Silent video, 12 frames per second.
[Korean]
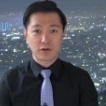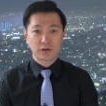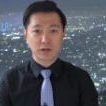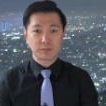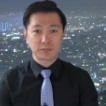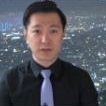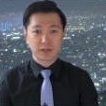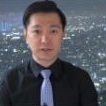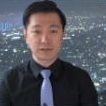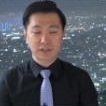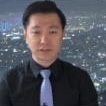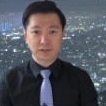건강 플랜을
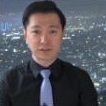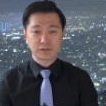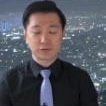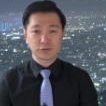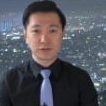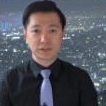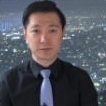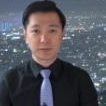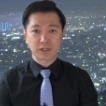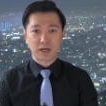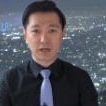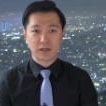찾으실 수
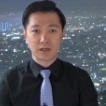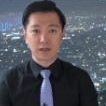있습니다.